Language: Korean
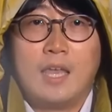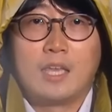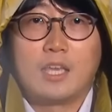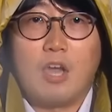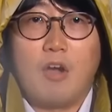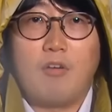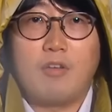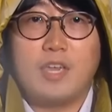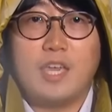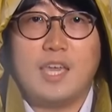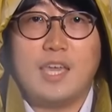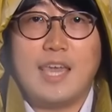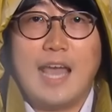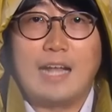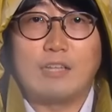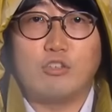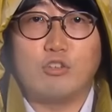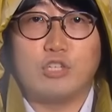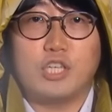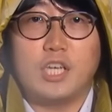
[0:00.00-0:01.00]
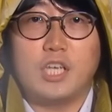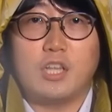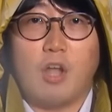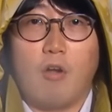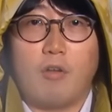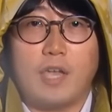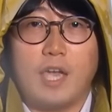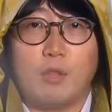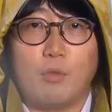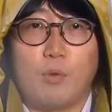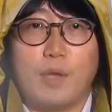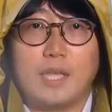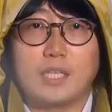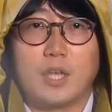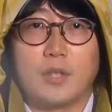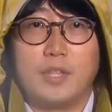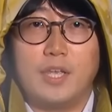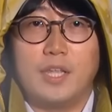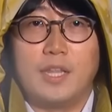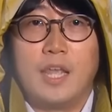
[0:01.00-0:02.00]
경기 양주시
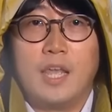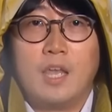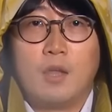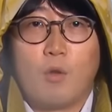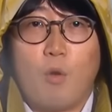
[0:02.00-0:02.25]
덕계동에서는